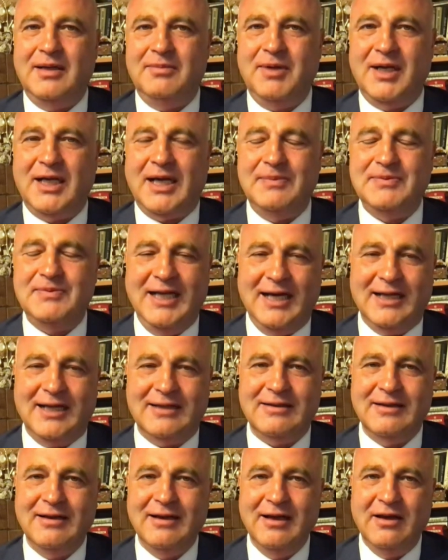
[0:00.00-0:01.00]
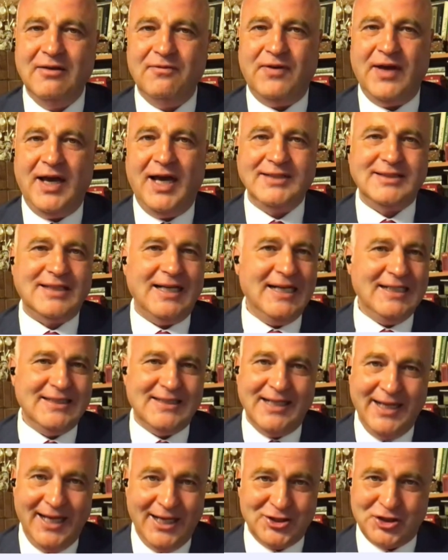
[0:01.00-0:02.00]
عام بالخمسينات
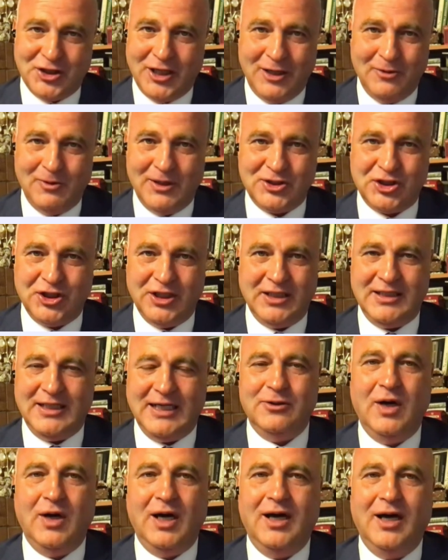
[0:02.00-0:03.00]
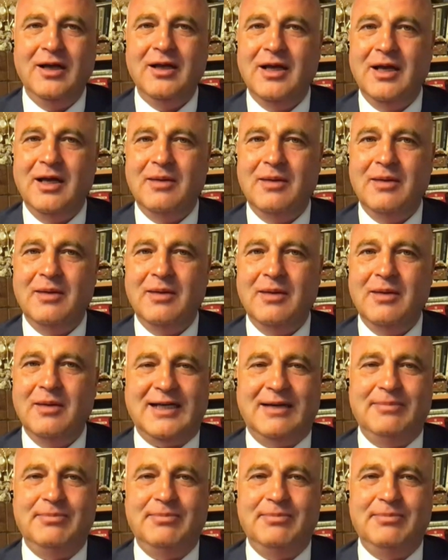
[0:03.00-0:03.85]
فهذا ليس ناجح اول شيء يعني هو